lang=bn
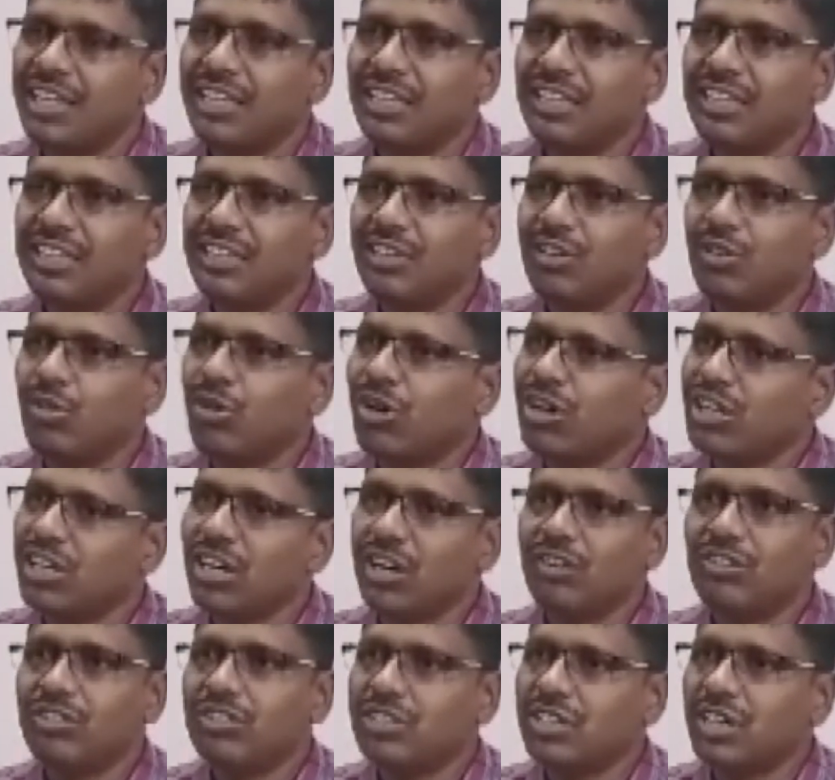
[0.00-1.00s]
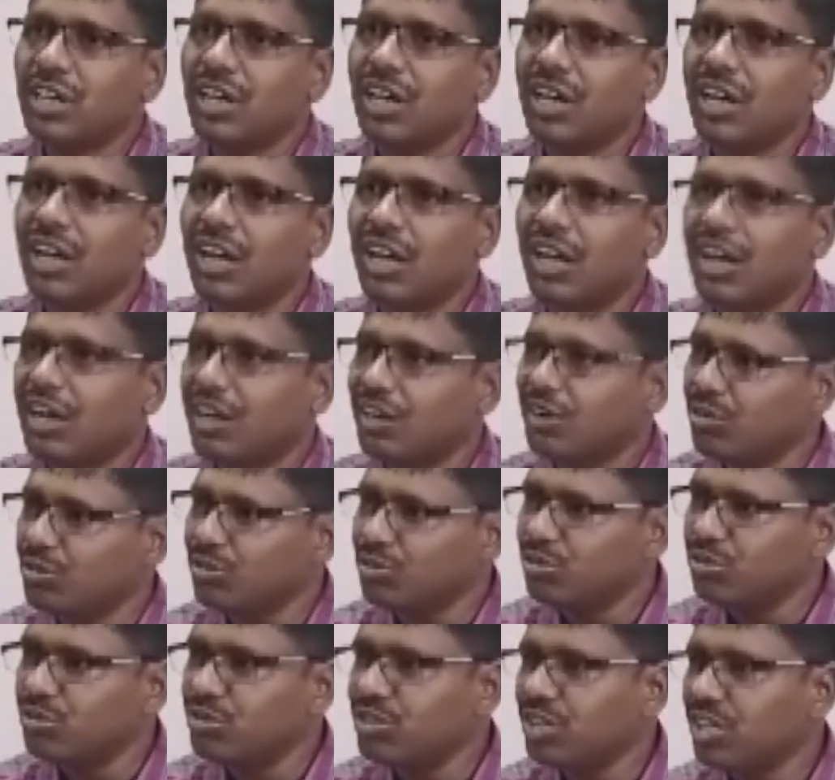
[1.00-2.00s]
এই লোক আদালতটা
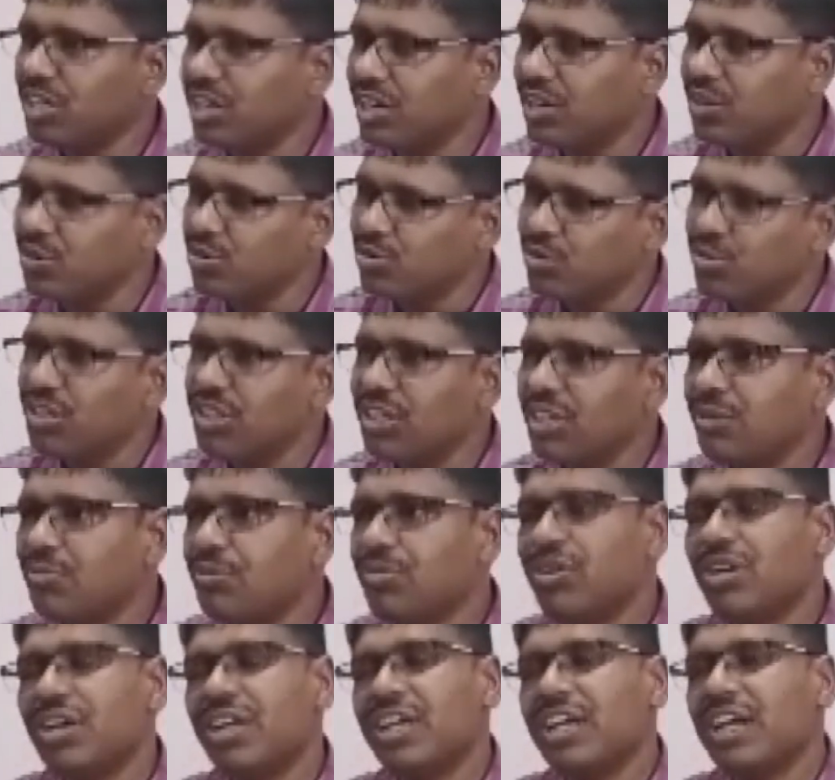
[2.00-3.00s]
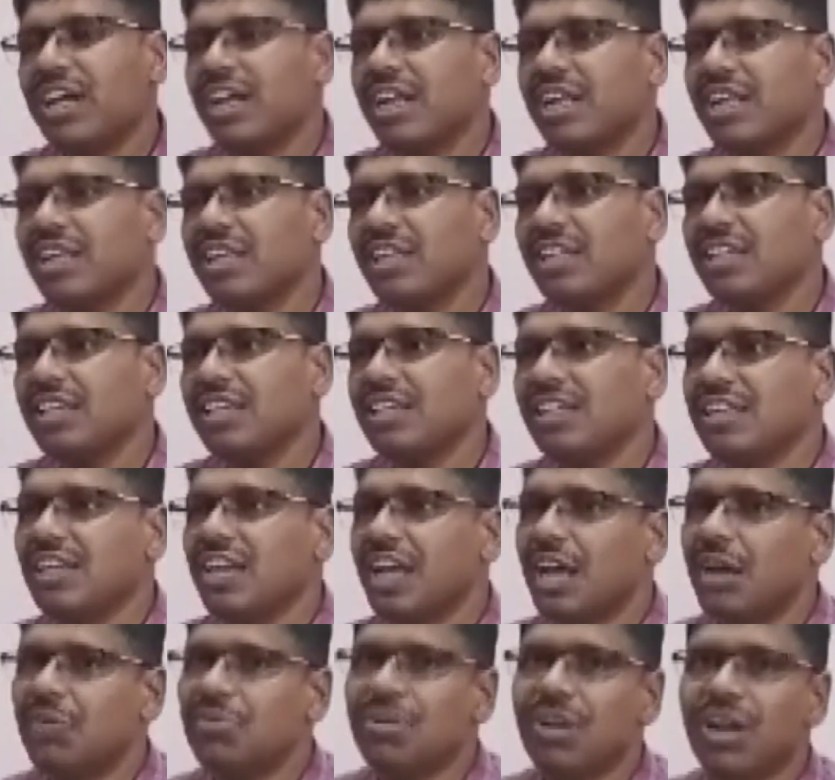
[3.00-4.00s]
অনুষ্ঠানটা করি এবং এখানে
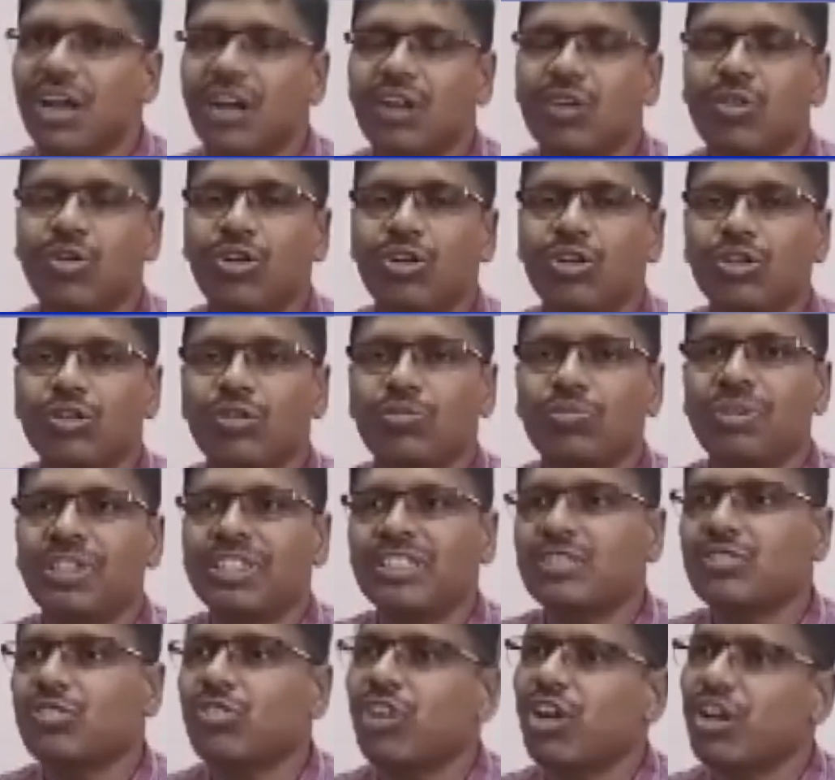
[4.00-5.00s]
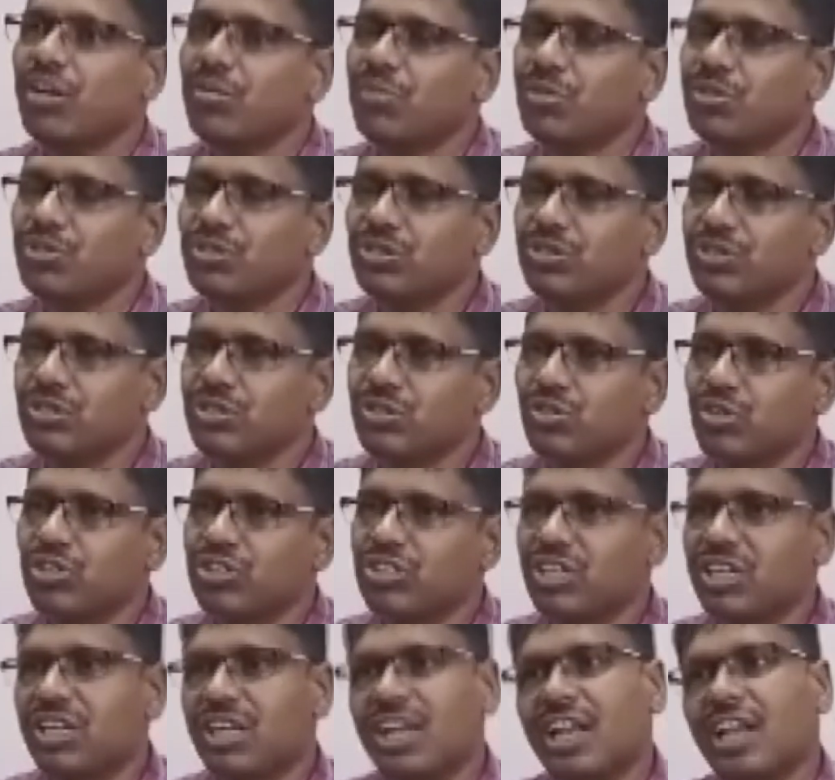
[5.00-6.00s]
আমরা গত বেশ কয়েক বছর
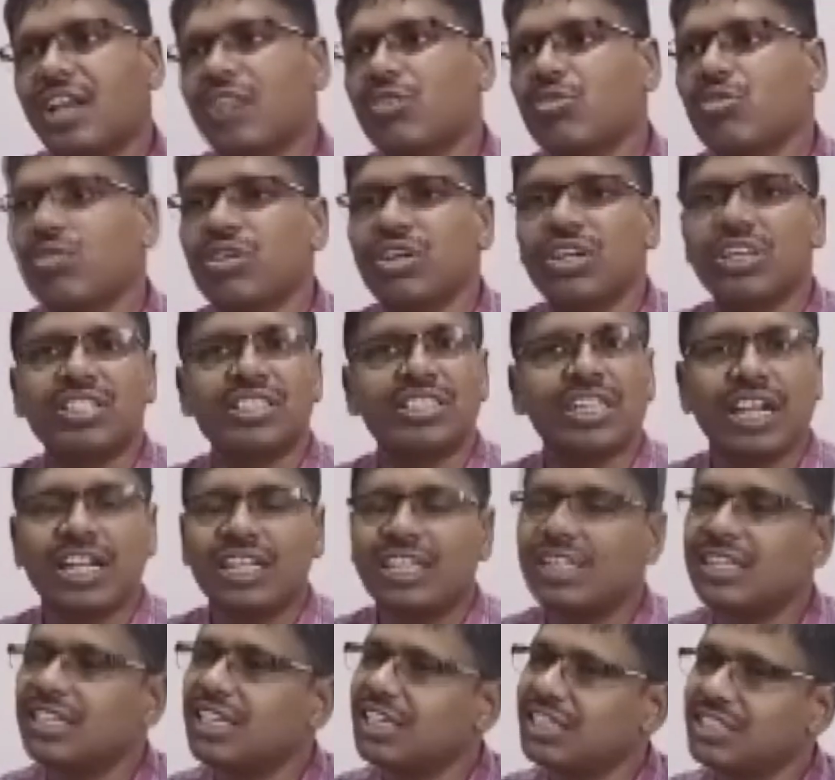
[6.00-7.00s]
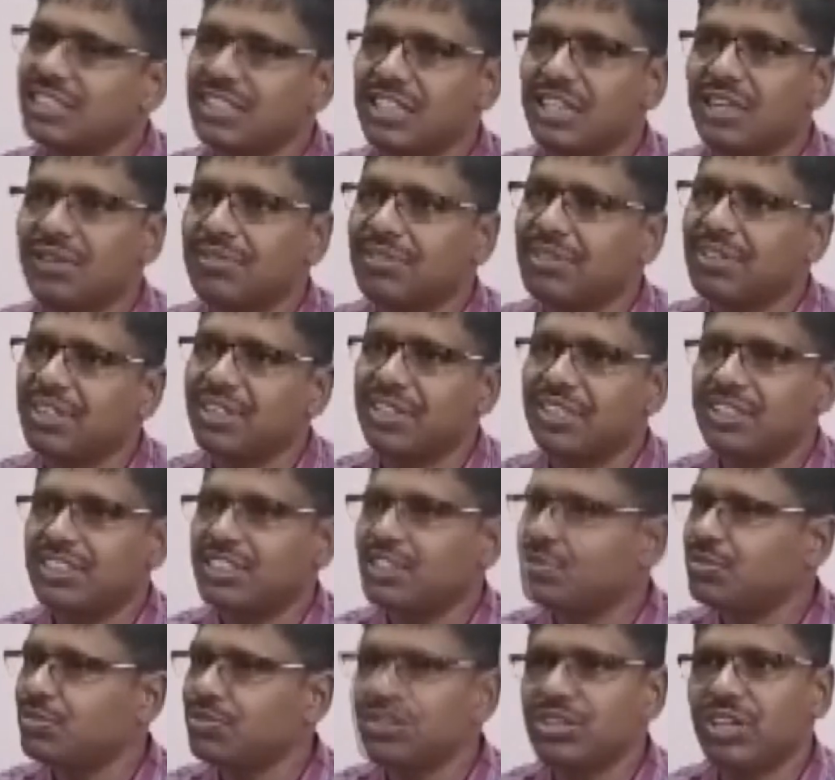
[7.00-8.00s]
দশ হাজারের গণ্ডি ছাড়িয়ে যাচ্ছে আমাদের
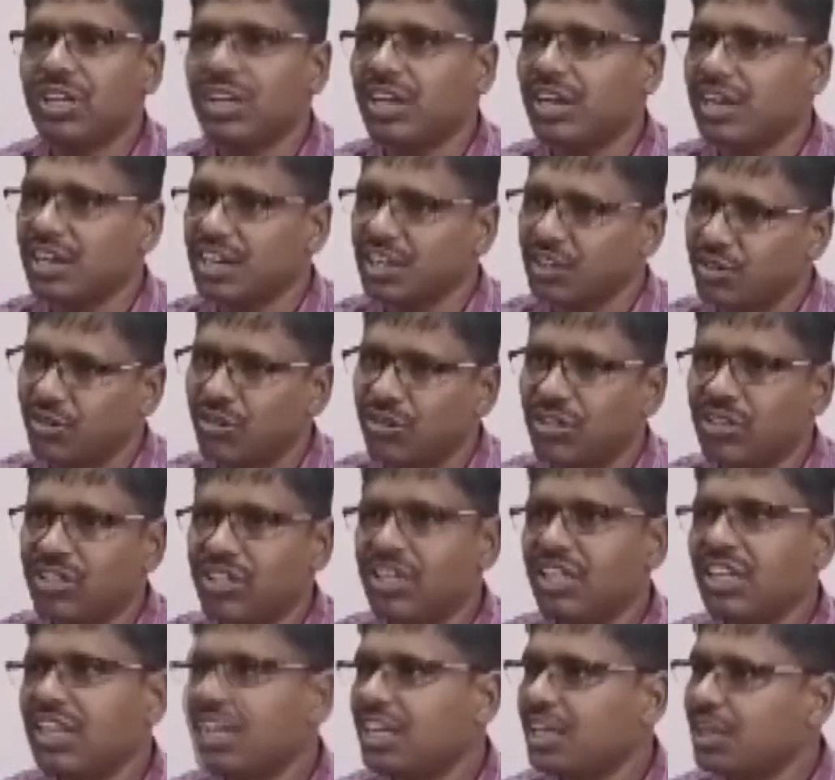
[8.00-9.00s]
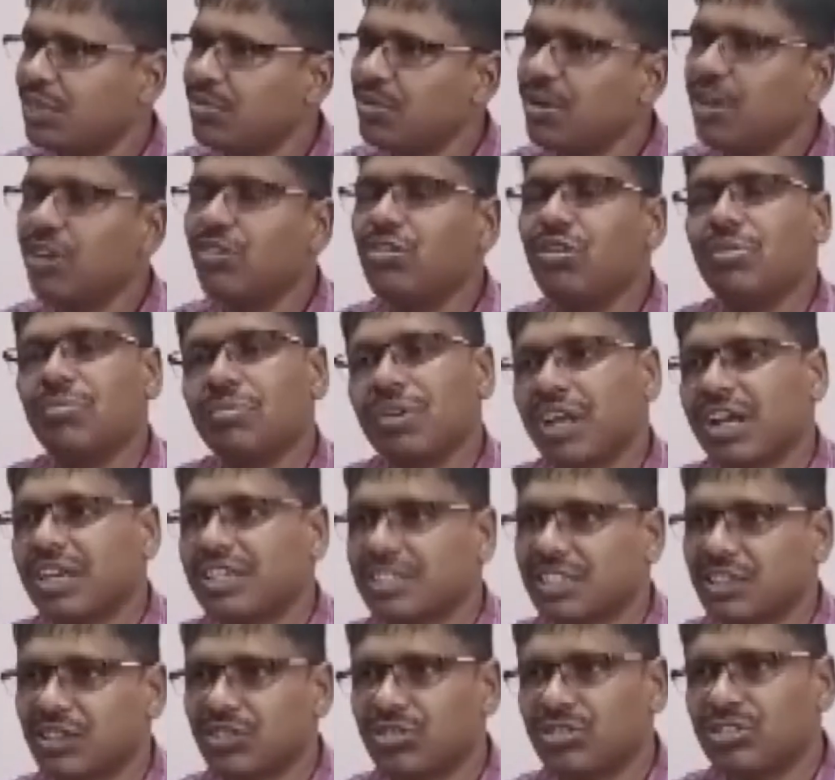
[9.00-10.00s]
ডিসপোজালের রেকর্ড এবারেও আমরা
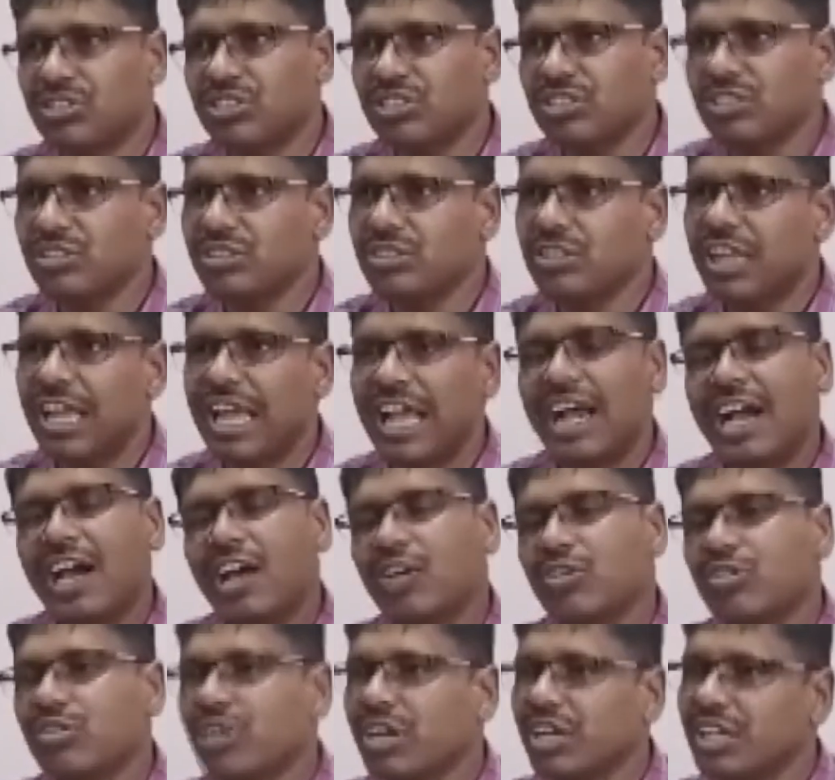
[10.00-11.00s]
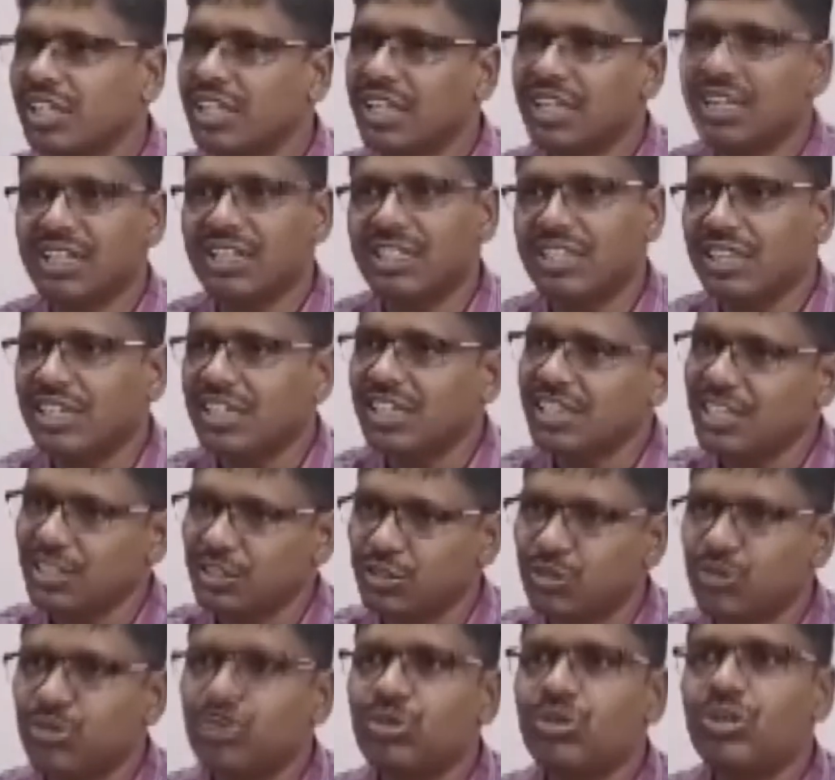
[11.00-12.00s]
আশা করছি এগারো হাজারের
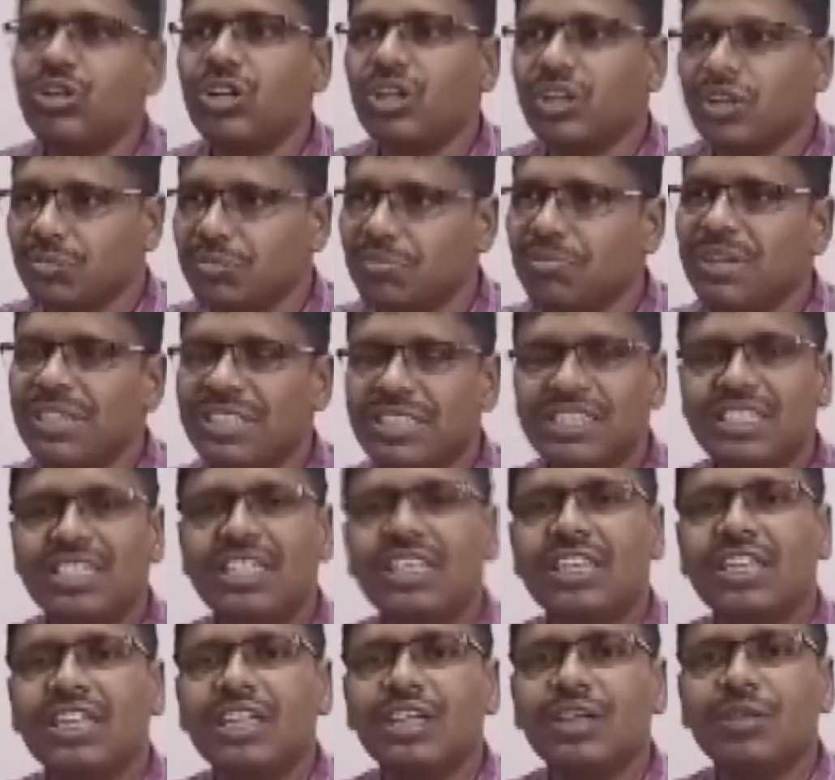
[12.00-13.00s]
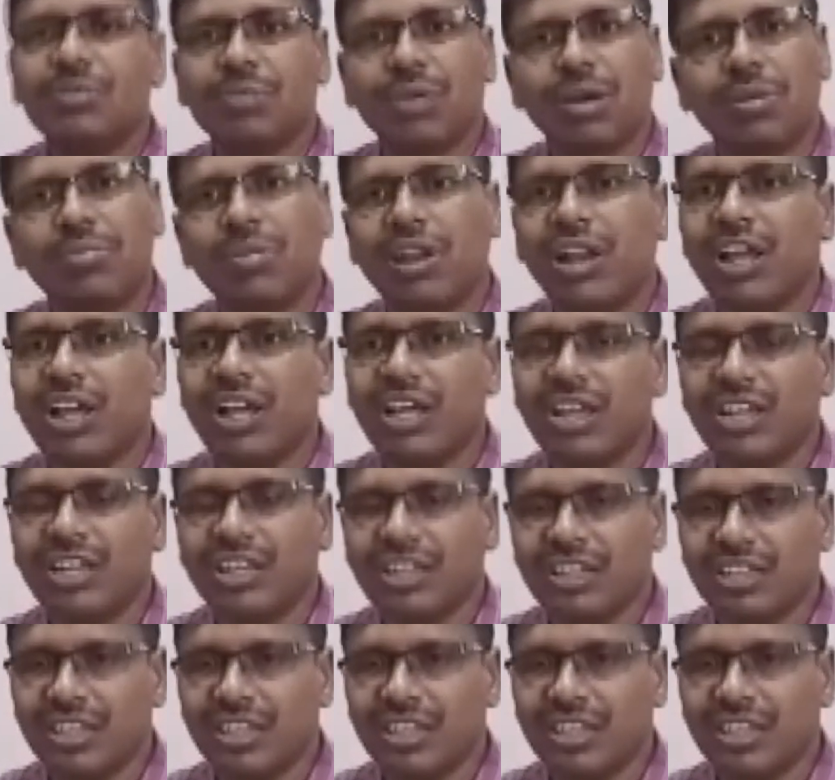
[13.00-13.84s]
কিছু বেশি মামলা